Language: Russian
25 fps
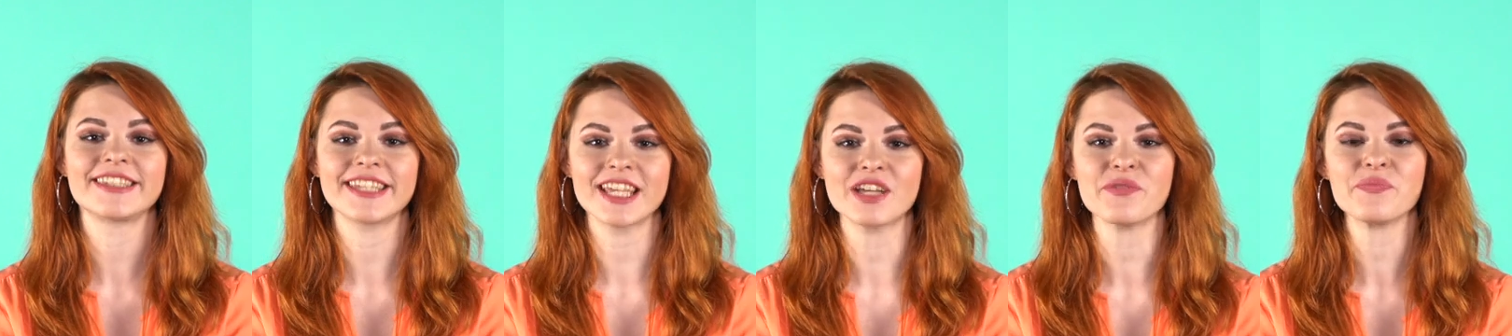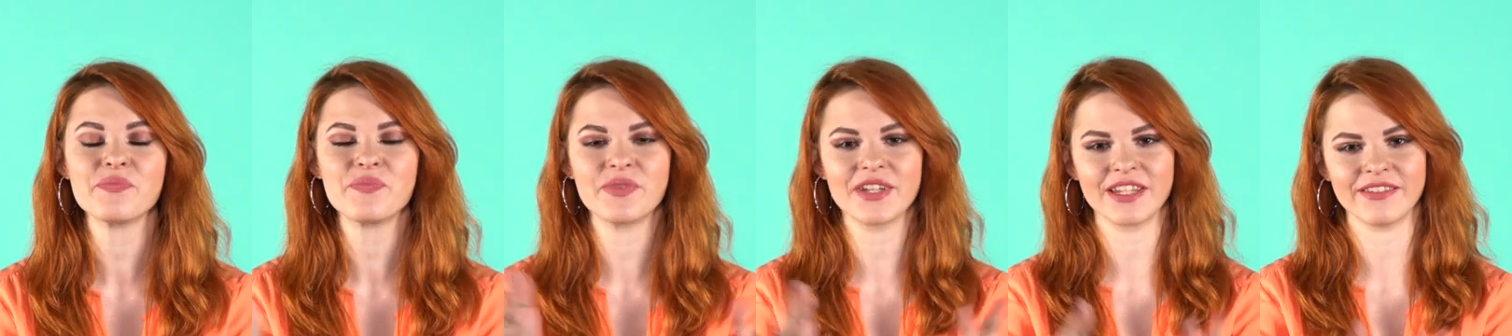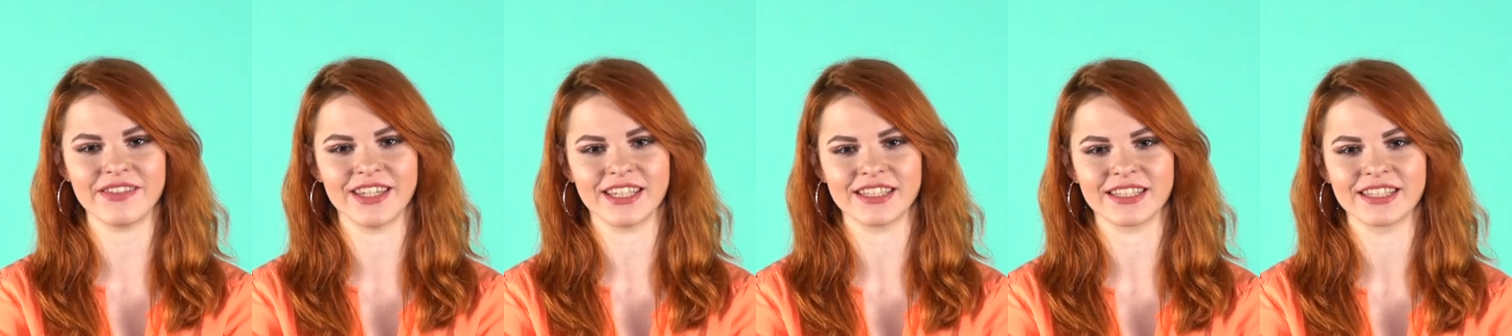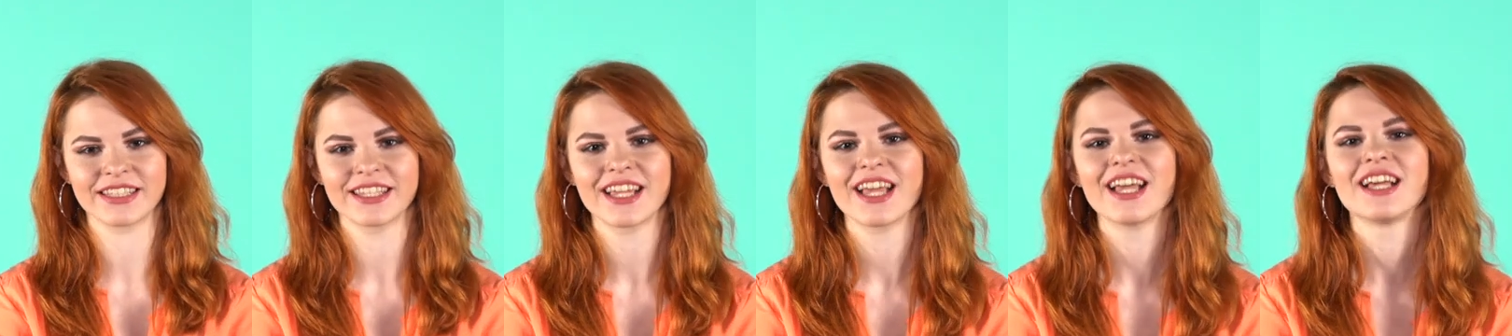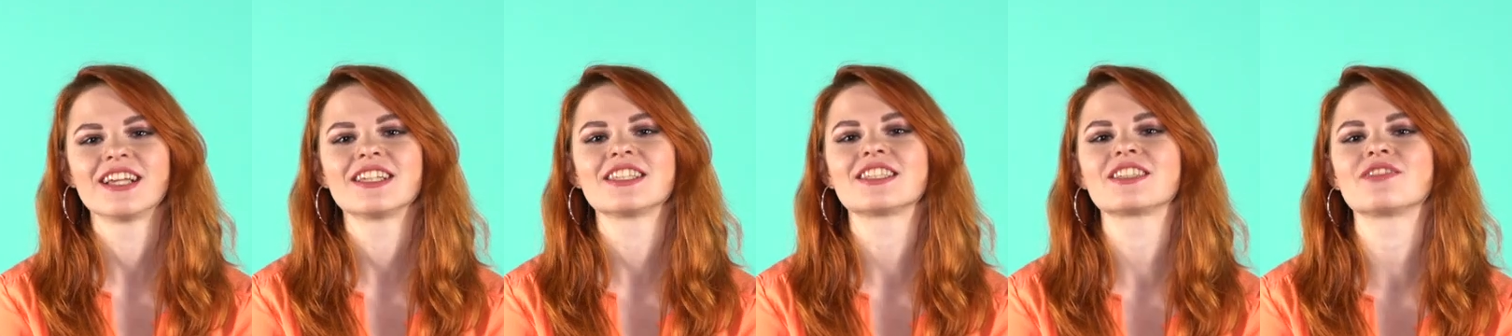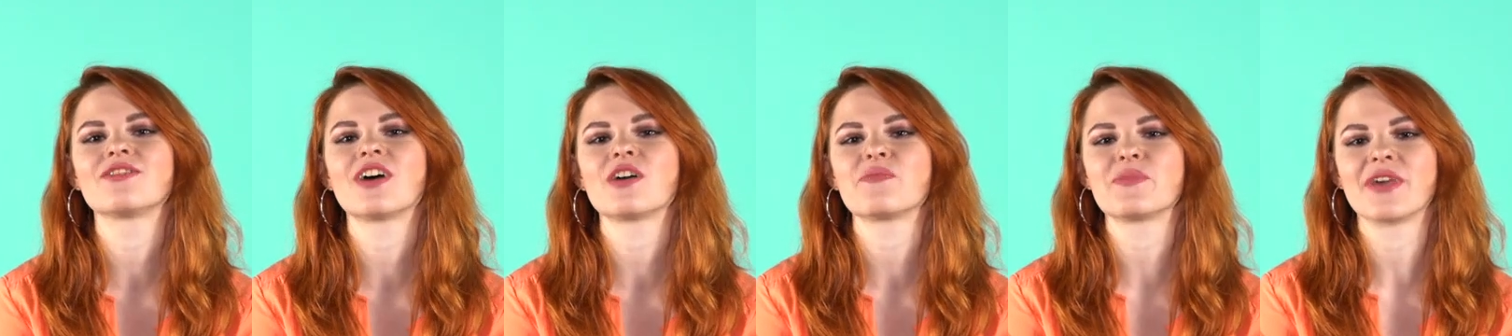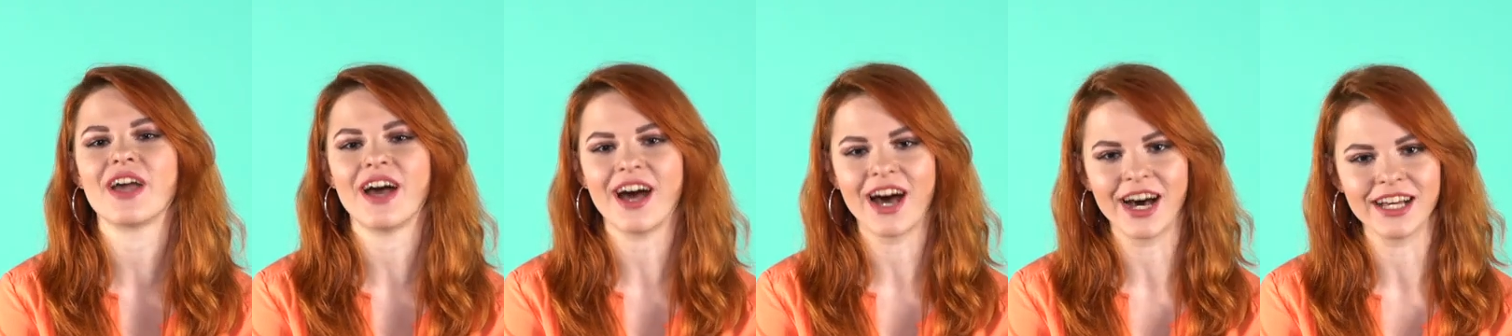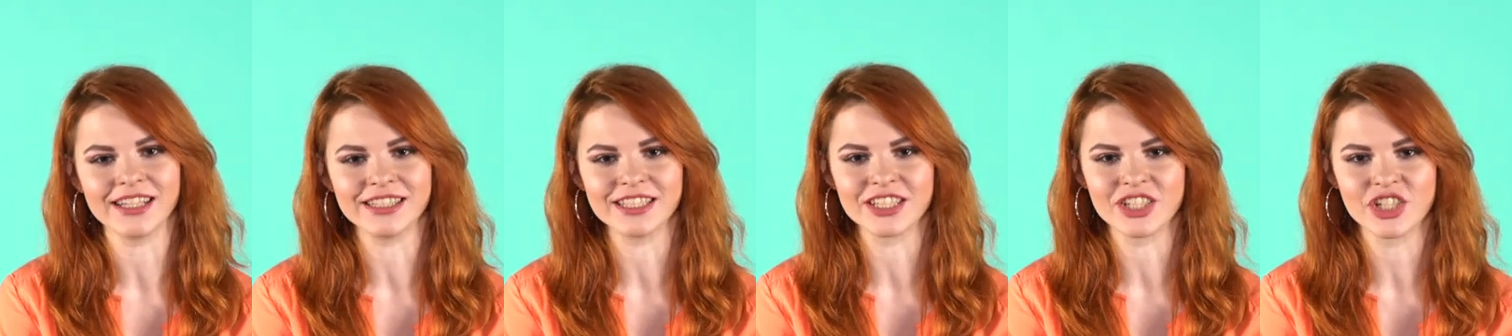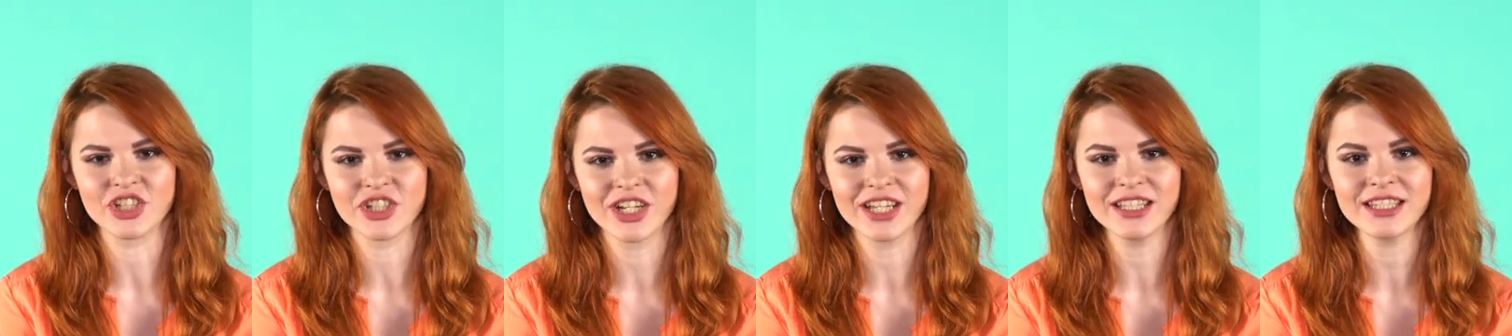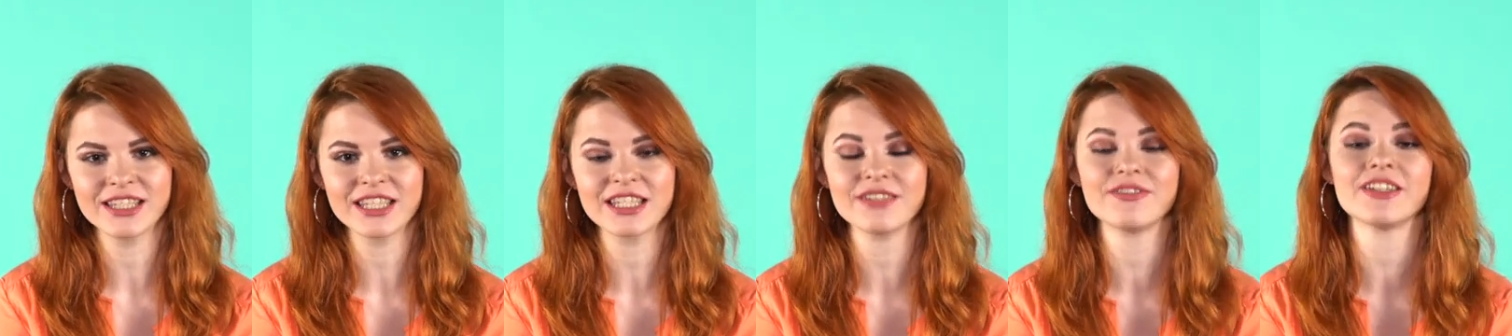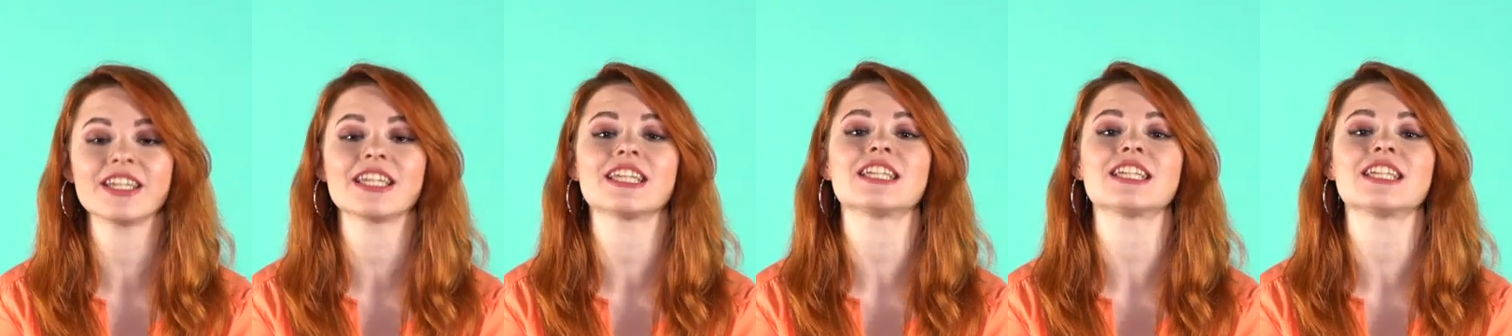Всем привет! С вами Анна Шенцева,